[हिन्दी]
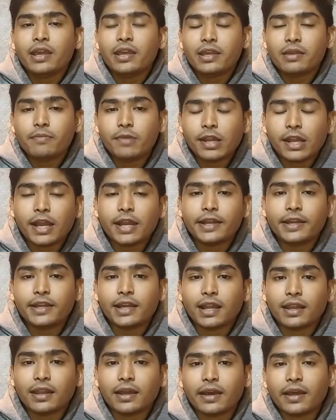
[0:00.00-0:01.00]
ईमेल आईडी
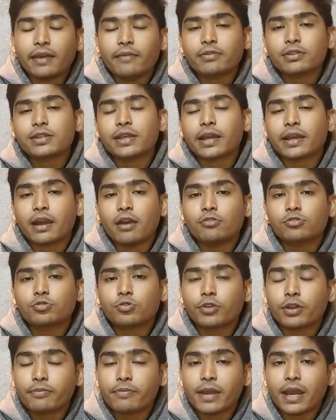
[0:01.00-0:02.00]
डालना है बस अकाउंट
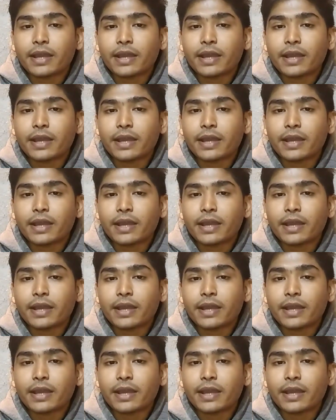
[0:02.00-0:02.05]
ओटीपी